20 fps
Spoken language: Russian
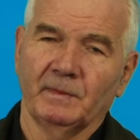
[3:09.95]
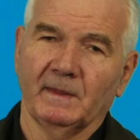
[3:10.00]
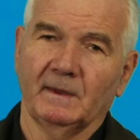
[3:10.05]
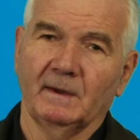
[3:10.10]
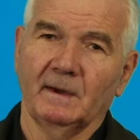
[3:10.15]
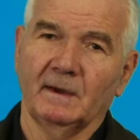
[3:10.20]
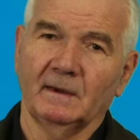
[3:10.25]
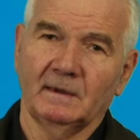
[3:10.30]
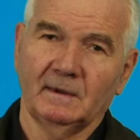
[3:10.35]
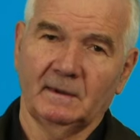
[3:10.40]

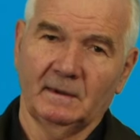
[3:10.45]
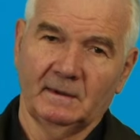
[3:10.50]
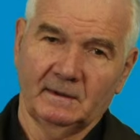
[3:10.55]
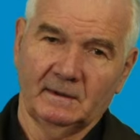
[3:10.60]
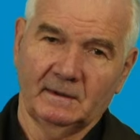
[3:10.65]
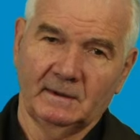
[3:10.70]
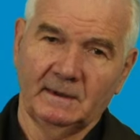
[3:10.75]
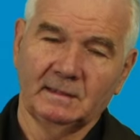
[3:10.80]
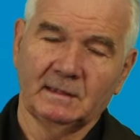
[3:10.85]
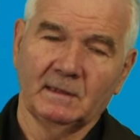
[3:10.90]

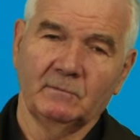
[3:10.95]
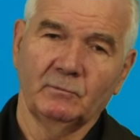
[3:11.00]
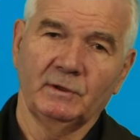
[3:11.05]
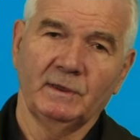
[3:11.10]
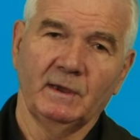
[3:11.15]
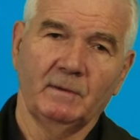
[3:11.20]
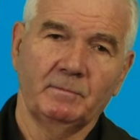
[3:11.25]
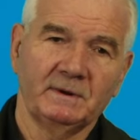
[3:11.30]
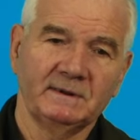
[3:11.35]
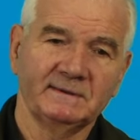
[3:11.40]
как к этому
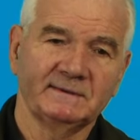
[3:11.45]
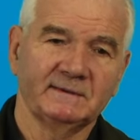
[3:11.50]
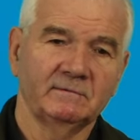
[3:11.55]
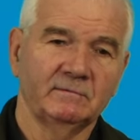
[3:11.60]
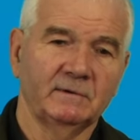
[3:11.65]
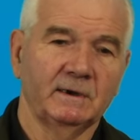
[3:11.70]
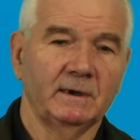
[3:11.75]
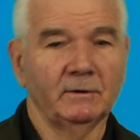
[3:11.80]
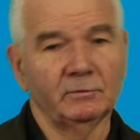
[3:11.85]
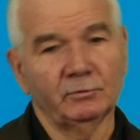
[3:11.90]
я
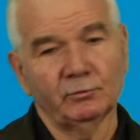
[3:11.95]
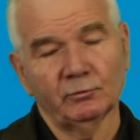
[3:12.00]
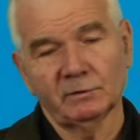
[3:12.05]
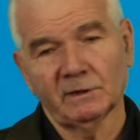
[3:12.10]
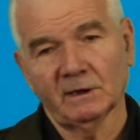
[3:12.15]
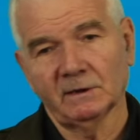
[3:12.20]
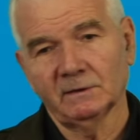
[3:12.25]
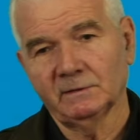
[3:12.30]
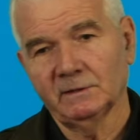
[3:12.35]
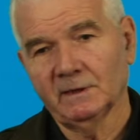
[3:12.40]
призываю, то
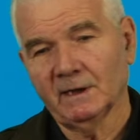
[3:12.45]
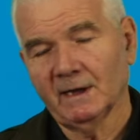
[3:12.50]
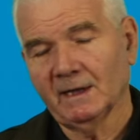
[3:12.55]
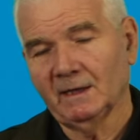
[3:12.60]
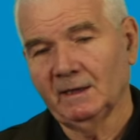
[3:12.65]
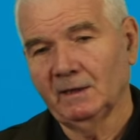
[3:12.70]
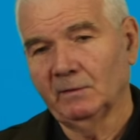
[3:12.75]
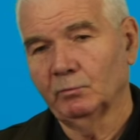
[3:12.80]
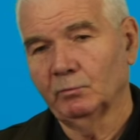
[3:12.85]
тогда и